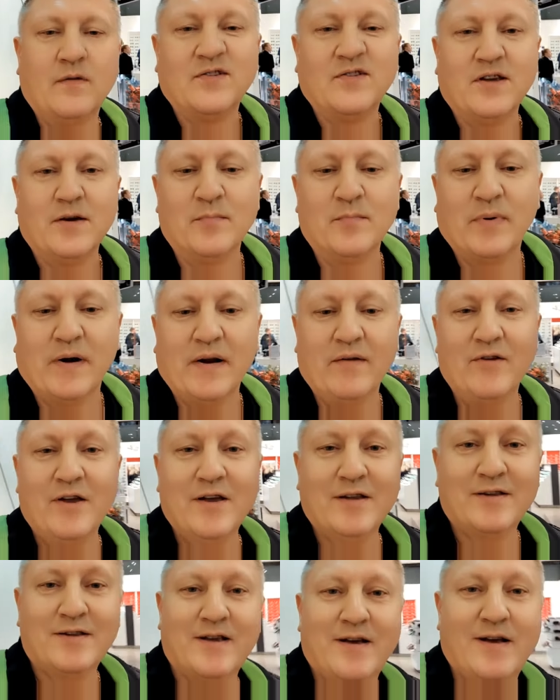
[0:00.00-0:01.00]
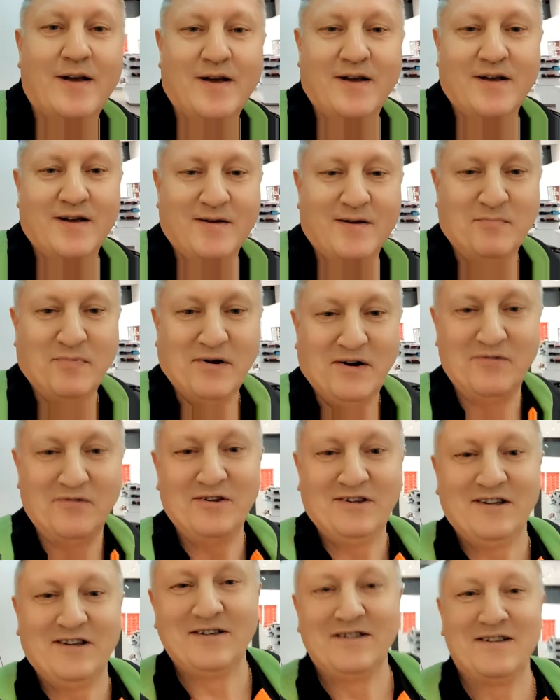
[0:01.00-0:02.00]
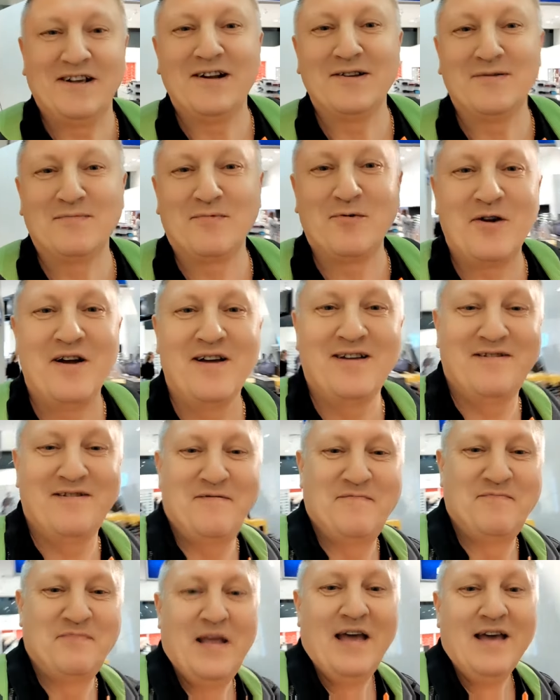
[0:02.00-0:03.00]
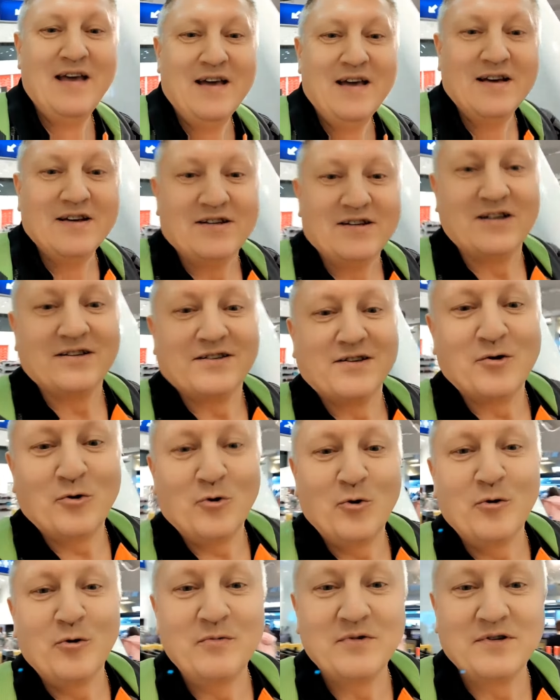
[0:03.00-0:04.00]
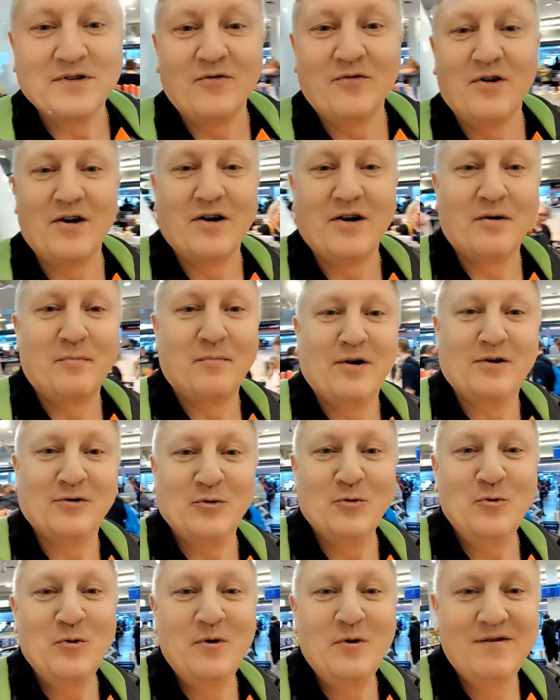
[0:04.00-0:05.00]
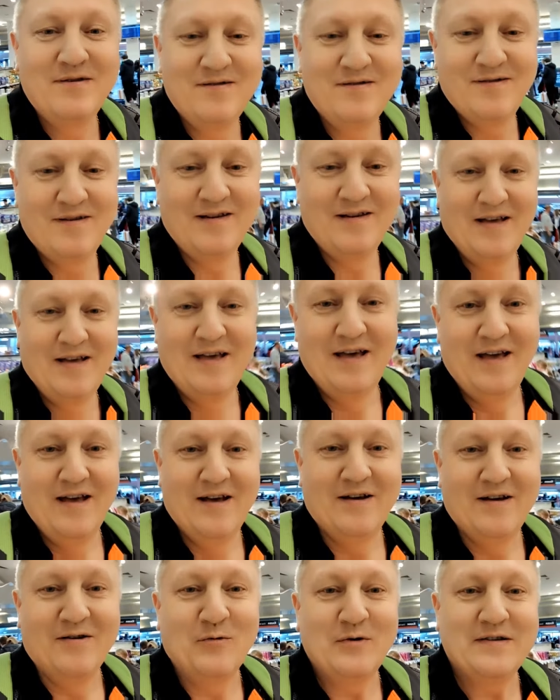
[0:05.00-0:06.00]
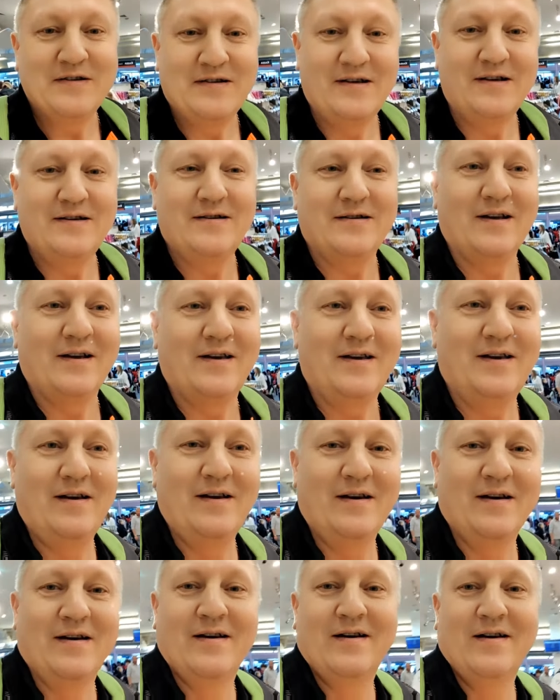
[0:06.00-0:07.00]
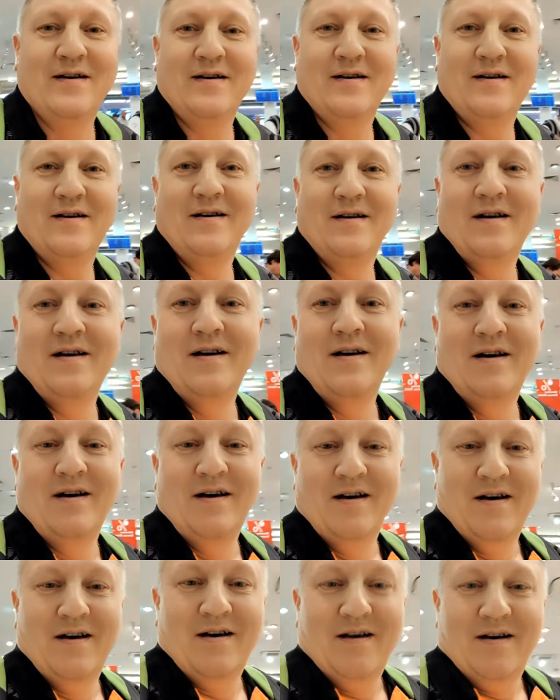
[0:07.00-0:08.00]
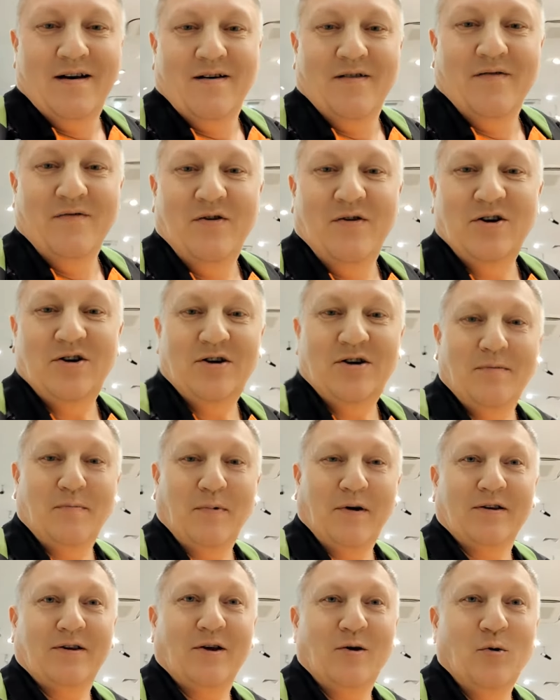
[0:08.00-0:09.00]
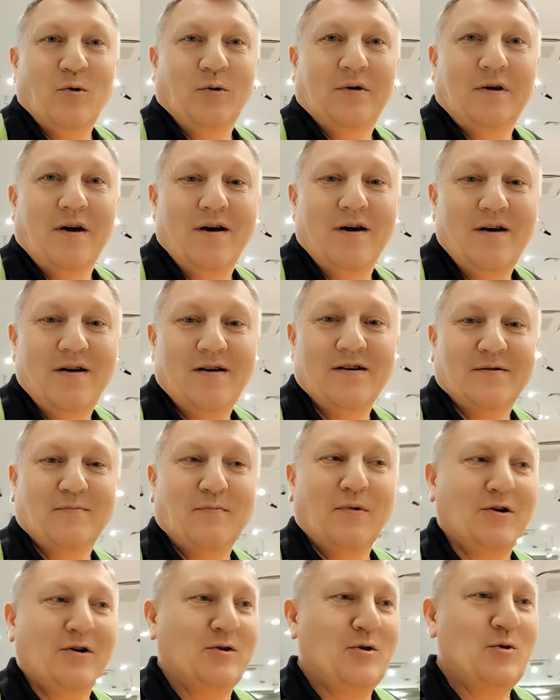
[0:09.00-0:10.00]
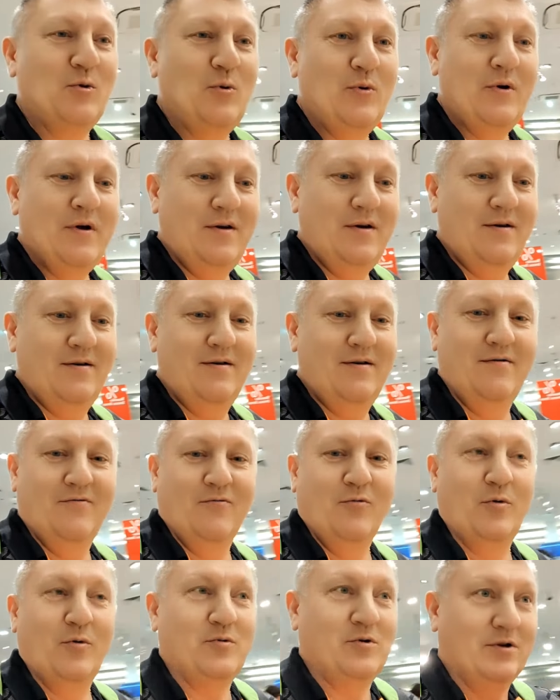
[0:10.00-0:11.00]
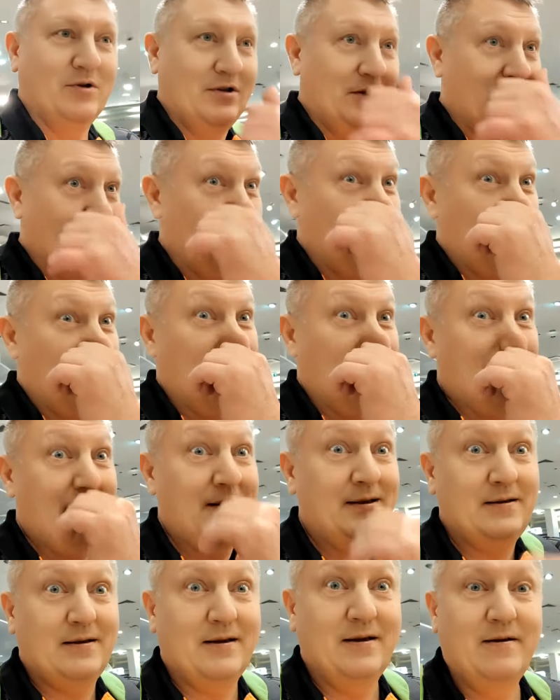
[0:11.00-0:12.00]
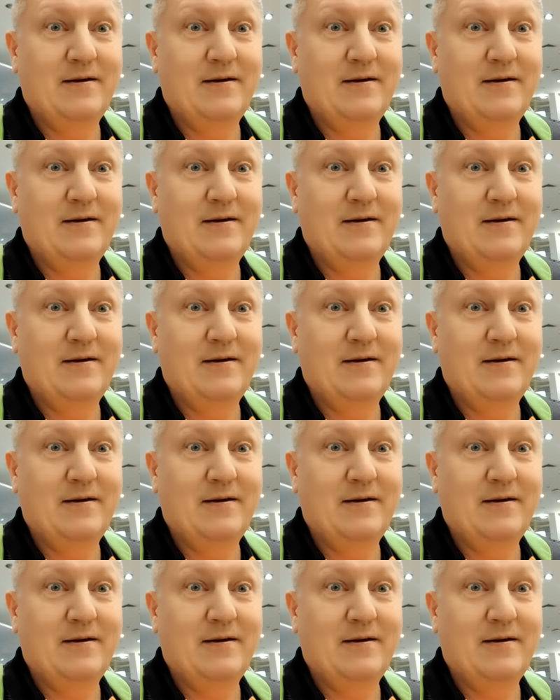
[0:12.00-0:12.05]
Всем привет! Привет из Зальцбурга. Сейчас находимся в аэропорту. Вот здесь такие вещи продают. Спиртное, в общем-то шоколад.